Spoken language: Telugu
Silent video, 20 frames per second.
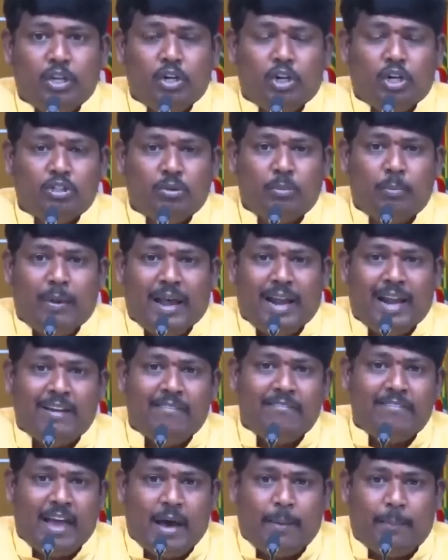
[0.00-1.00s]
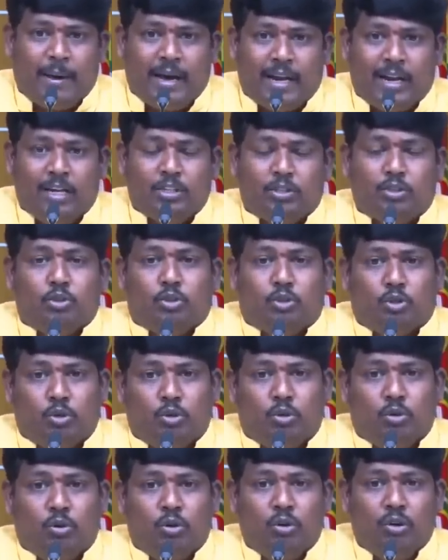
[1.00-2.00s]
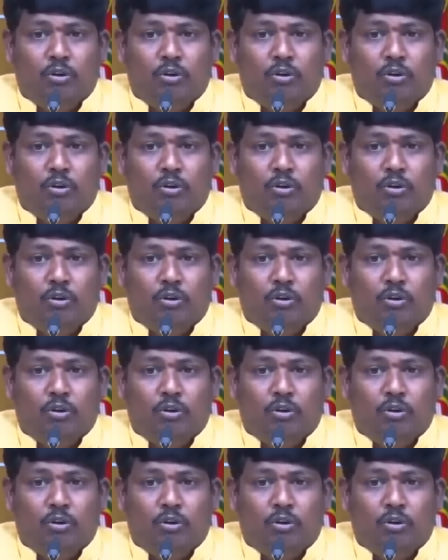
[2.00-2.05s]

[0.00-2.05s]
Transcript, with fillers: ఈరోజు బెల్లం వ్యాపారాల చుట్టూ